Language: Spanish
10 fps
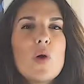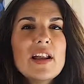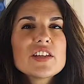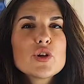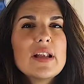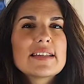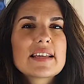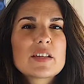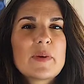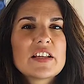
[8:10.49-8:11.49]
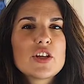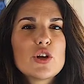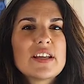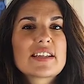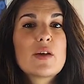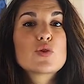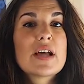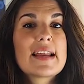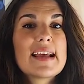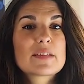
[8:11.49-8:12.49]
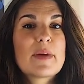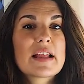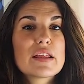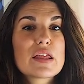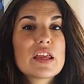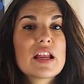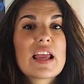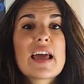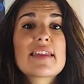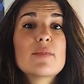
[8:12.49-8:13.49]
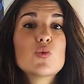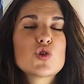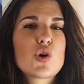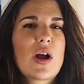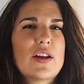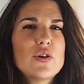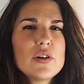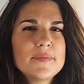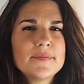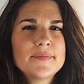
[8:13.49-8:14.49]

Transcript: ¿Cuáles son las expresiones que usarías para decir que hace mucho calor?